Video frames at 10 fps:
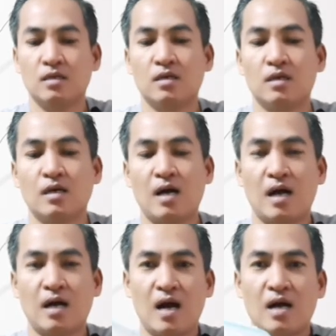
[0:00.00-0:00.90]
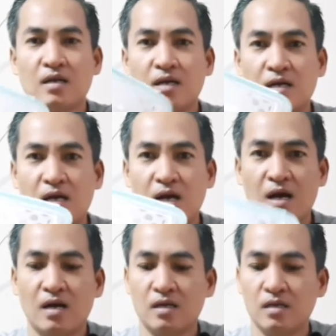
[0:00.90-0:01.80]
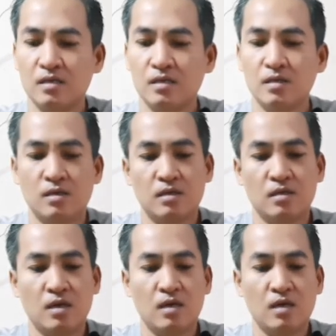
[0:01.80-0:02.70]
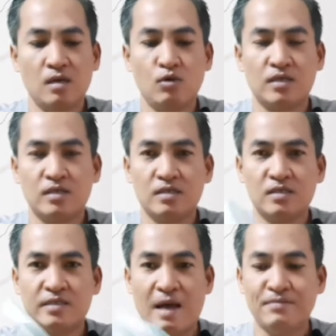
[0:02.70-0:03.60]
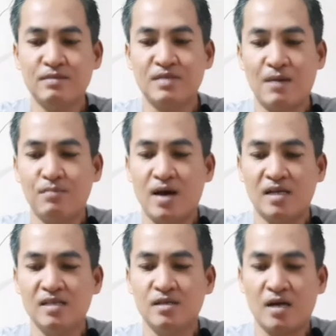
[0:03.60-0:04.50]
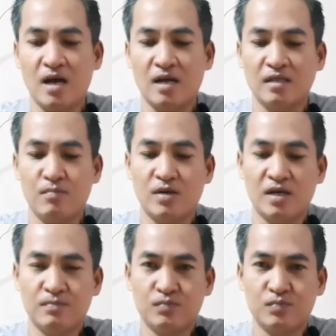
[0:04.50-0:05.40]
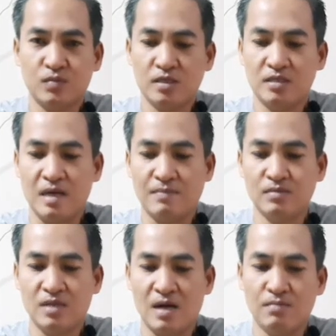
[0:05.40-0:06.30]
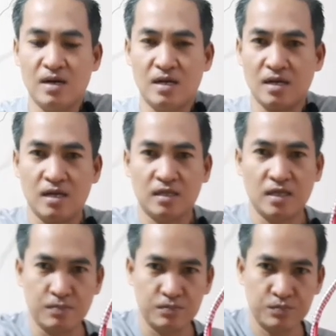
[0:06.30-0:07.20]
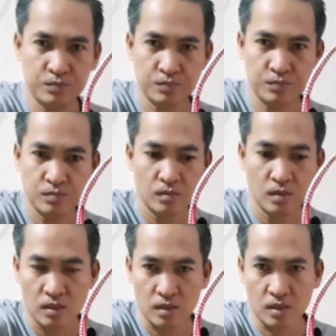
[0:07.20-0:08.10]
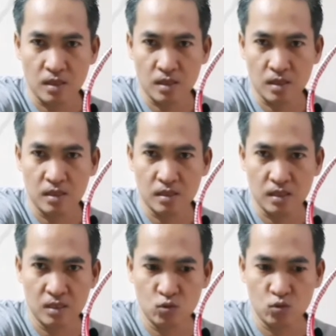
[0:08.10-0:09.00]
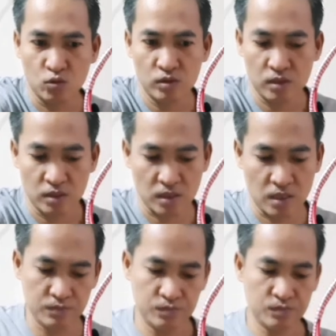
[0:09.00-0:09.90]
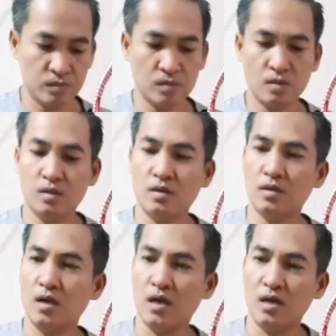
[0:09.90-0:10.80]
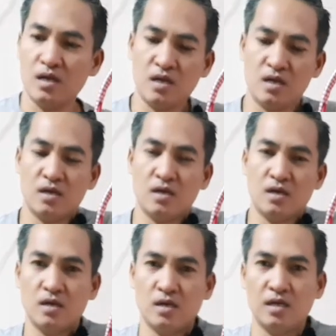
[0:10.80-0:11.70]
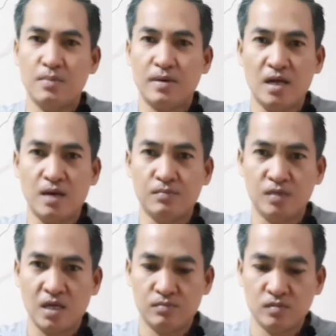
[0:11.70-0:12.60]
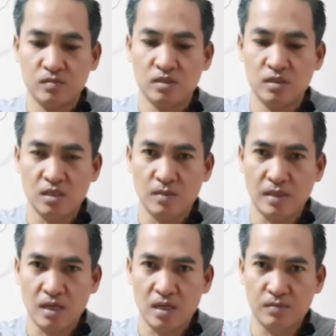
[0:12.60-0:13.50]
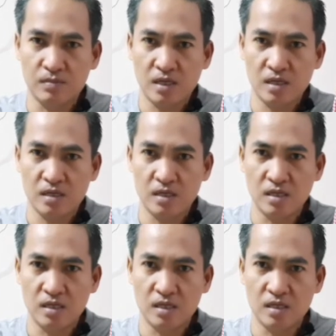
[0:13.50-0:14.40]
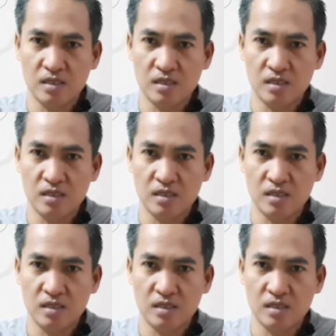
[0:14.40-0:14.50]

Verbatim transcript: ราคาข้างราคาทั้งหมด 33 บาทนี่คือราคาเต็มนะครับ 33 บาทราคาเต็มนะฮะให้ดูนะครับอันนี้อินทผลัมนะครับ อินทผลัมนะฮะนี่นะ